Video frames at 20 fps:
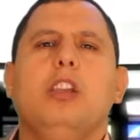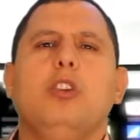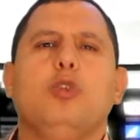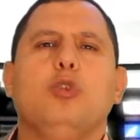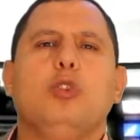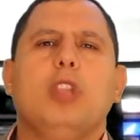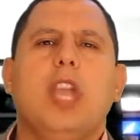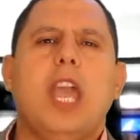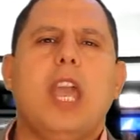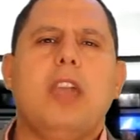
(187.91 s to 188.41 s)

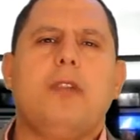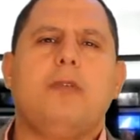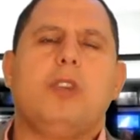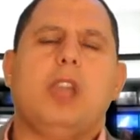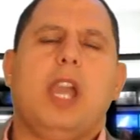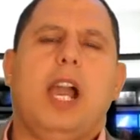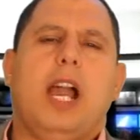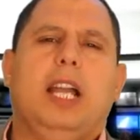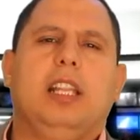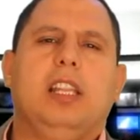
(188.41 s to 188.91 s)

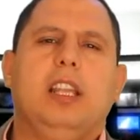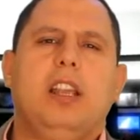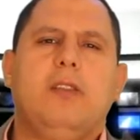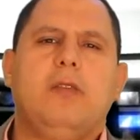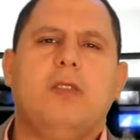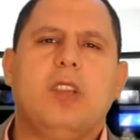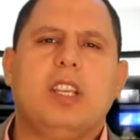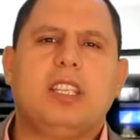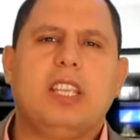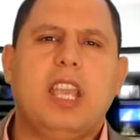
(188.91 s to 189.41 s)
يدافع عن
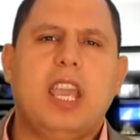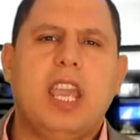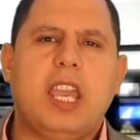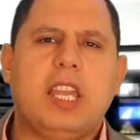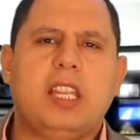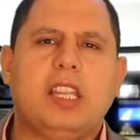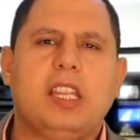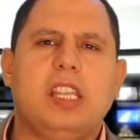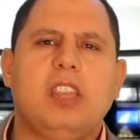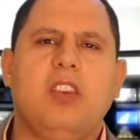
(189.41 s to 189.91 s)

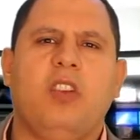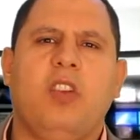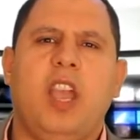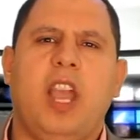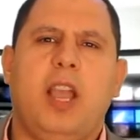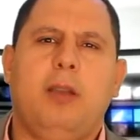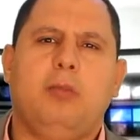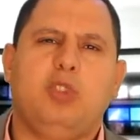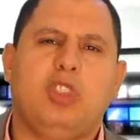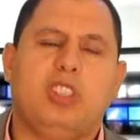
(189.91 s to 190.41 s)
الفساد
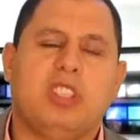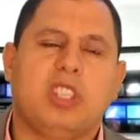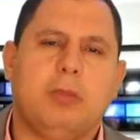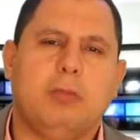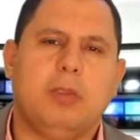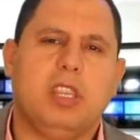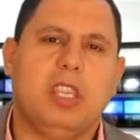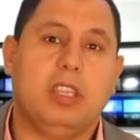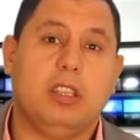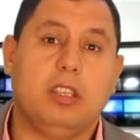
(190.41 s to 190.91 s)
دفاع
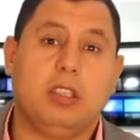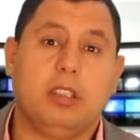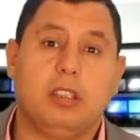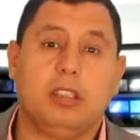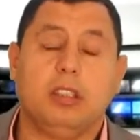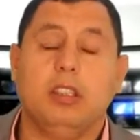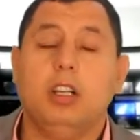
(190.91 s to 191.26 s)
مستميت